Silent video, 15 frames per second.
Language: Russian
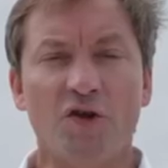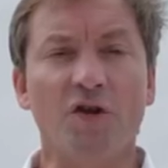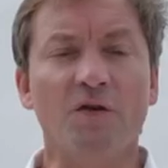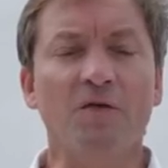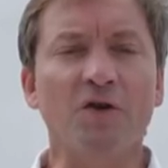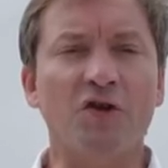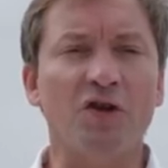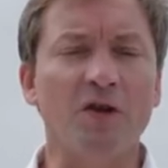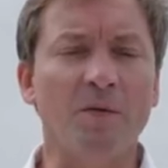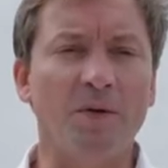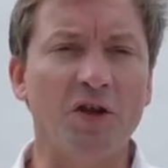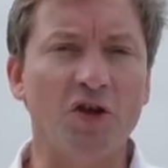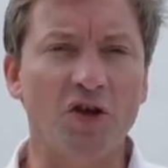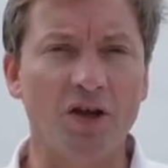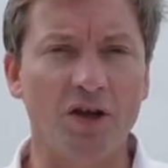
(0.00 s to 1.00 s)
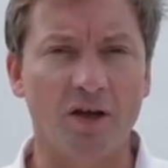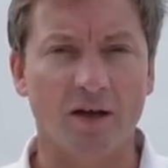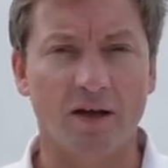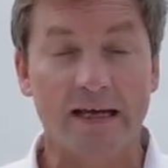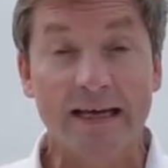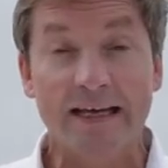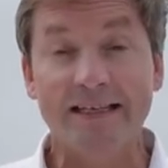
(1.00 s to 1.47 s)
Чем выше
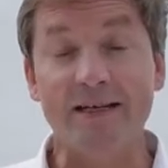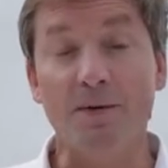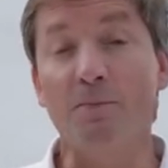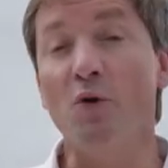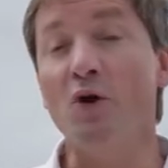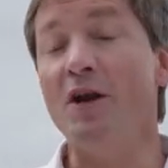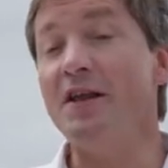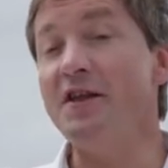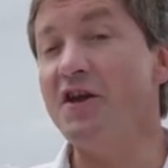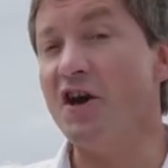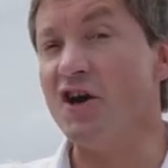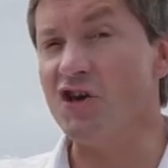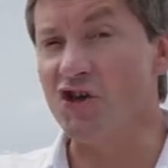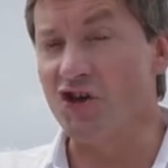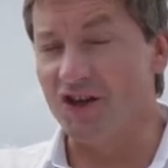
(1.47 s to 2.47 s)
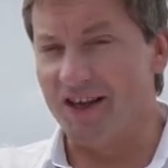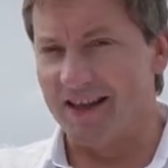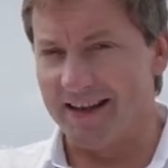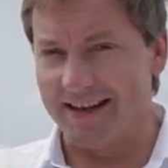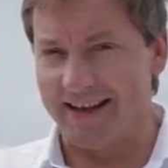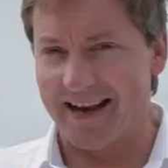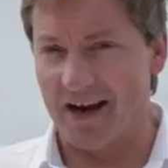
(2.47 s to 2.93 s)
напряжение, тем более
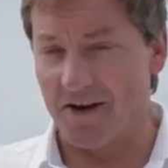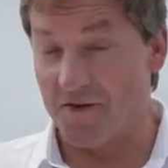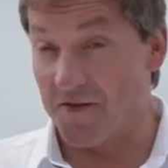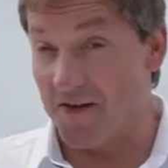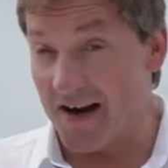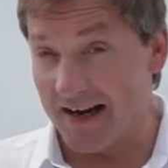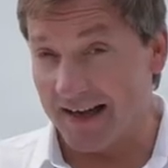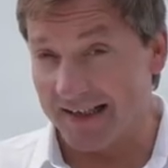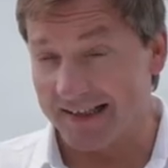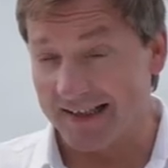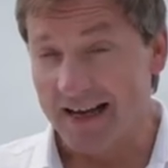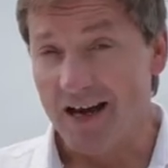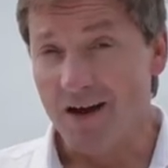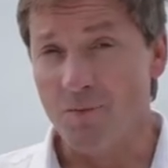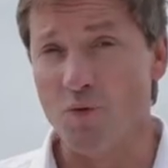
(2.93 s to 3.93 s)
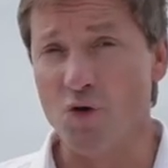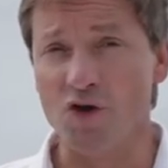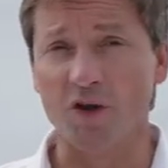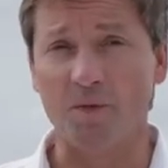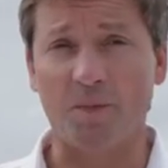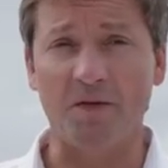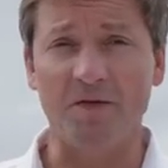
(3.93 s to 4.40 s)
неожиданно для вас
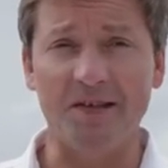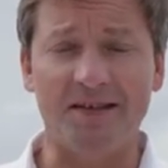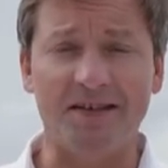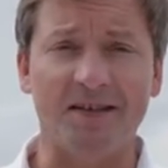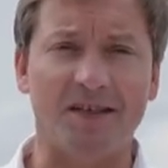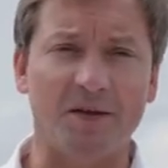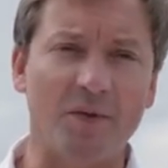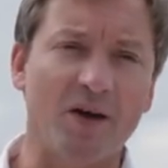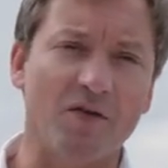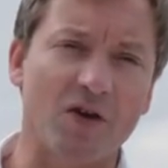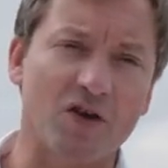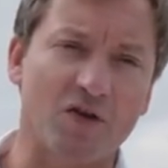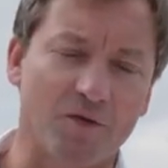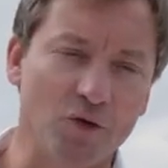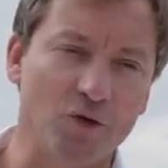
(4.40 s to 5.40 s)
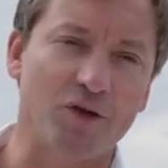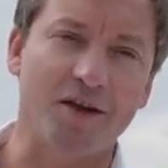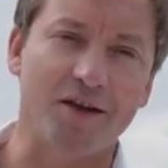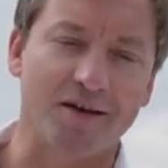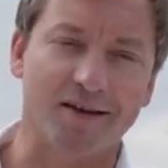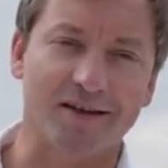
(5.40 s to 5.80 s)
может повести себя ваш внутренний